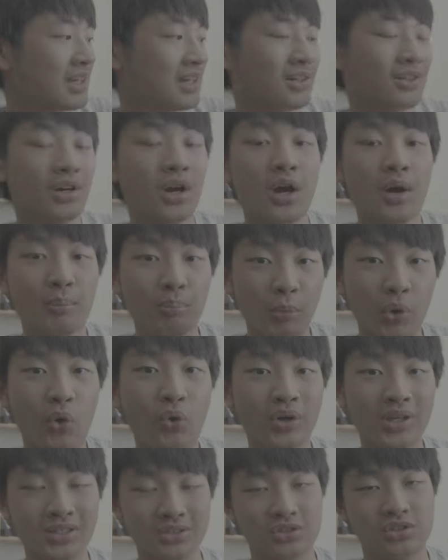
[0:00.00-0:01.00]
要
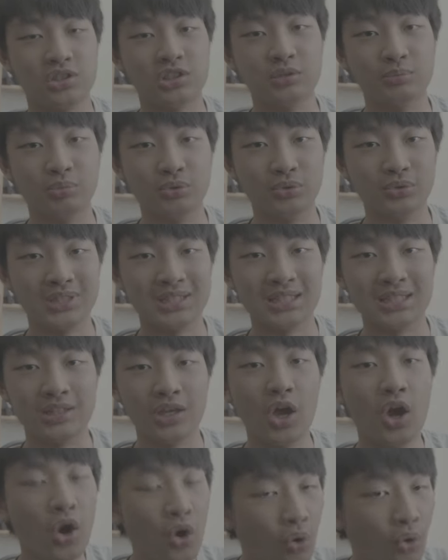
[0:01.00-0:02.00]
某一个示波器，
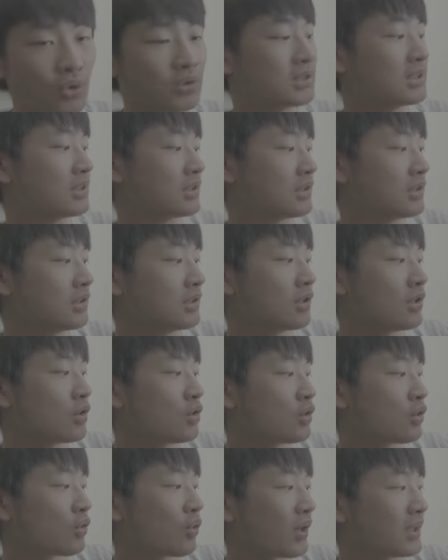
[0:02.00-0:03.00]
或者是
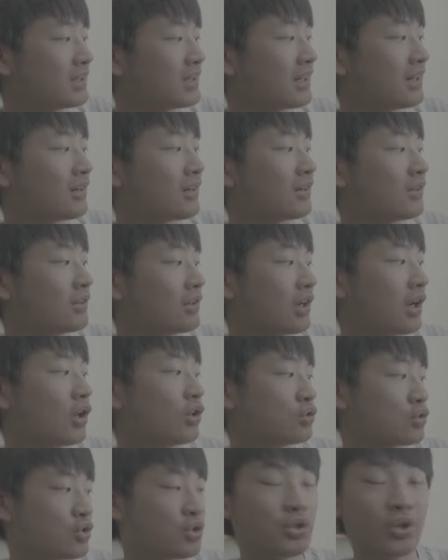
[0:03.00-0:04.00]
关掉，然
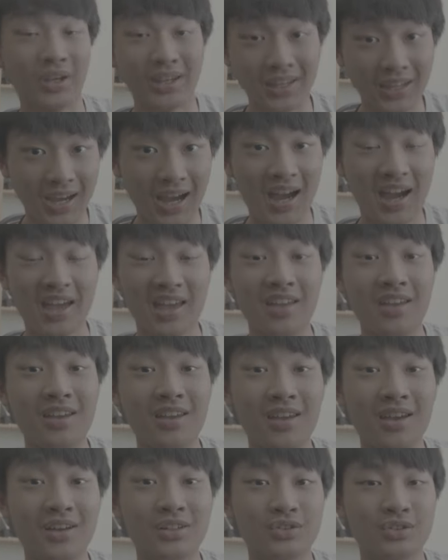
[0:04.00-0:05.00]
后全开，
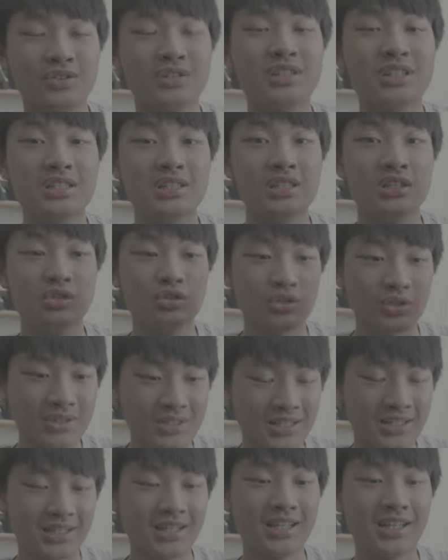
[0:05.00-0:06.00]
就是你只能选
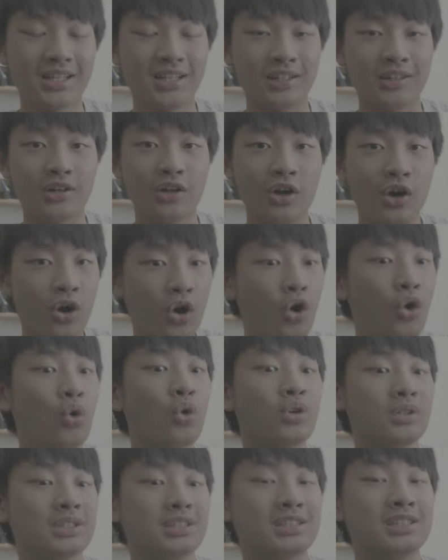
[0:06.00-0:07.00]
择一个，
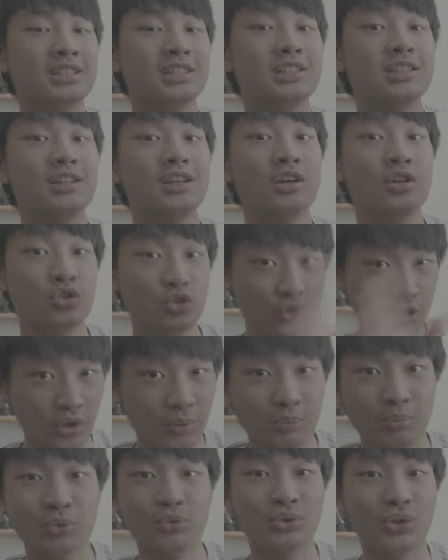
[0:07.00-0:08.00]
或者是
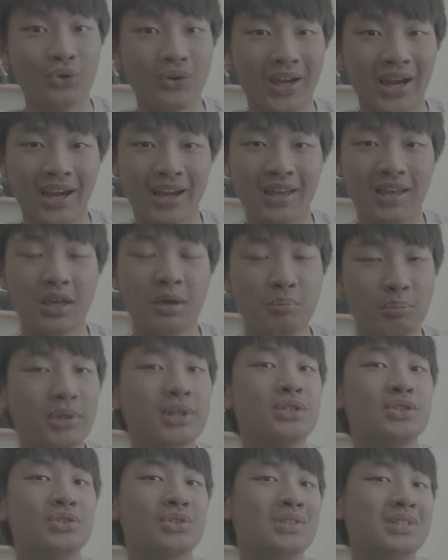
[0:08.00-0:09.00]
全部都开，不
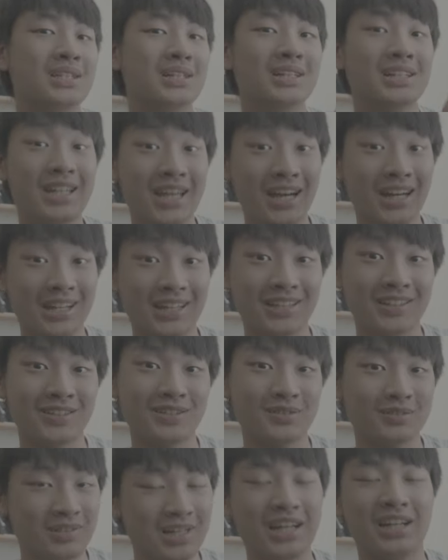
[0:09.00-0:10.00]
能选择两个，
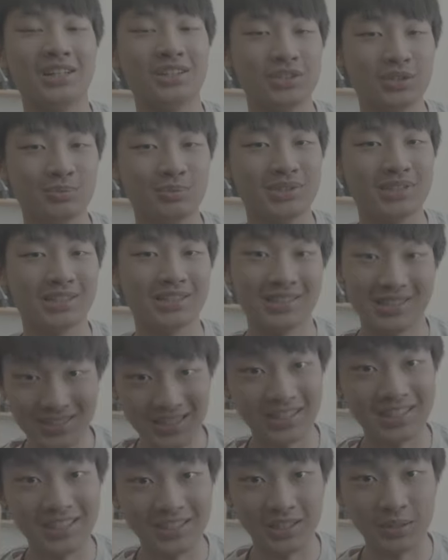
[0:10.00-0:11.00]
两个就不行，
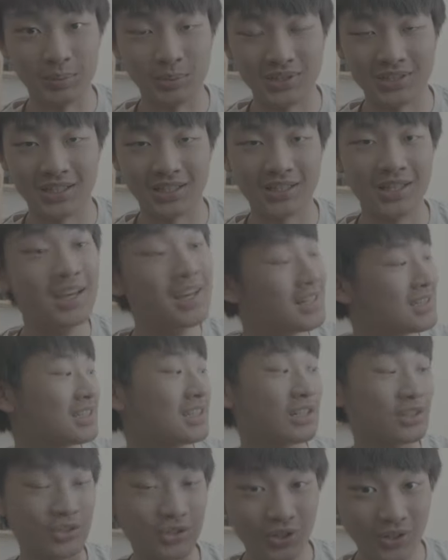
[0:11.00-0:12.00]
三个也不行，只
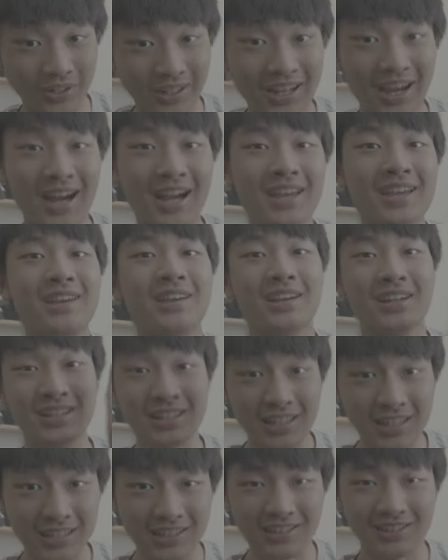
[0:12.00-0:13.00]
能全开跟
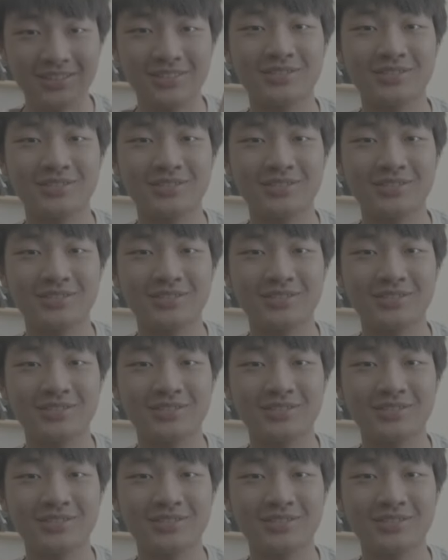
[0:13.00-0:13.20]
一个。